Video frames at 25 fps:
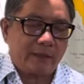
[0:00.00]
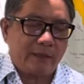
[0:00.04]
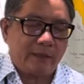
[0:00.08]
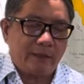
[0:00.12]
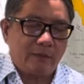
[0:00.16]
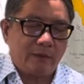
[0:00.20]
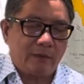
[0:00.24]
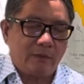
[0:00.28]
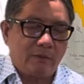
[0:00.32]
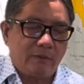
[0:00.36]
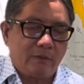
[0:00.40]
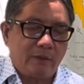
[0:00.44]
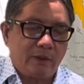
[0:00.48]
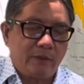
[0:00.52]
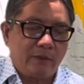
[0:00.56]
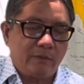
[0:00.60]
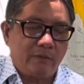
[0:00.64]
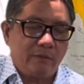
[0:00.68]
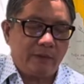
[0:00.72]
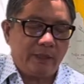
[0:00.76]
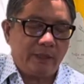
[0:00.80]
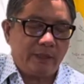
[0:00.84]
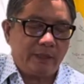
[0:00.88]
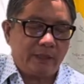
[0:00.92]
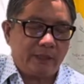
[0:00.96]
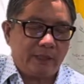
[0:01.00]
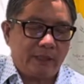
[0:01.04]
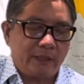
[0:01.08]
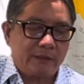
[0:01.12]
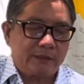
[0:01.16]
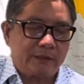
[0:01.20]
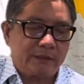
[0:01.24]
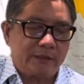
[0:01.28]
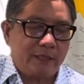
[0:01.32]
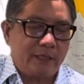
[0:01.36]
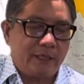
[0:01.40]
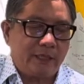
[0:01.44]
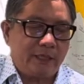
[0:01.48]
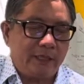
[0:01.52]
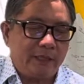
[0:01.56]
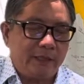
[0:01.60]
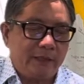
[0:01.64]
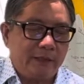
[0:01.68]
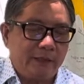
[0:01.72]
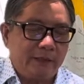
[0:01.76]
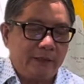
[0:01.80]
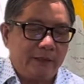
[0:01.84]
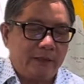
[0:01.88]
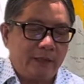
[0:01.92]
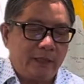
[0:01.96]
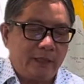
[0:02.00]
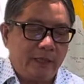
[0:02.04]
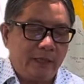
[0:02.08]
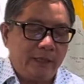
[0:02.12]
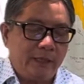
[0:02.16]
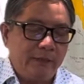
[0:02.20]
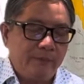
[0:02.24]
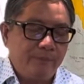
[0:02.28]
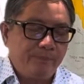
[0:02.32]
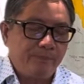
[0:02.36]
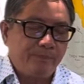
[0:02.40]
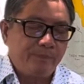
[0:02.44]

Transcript: giàu quyền uy ngất trời như thế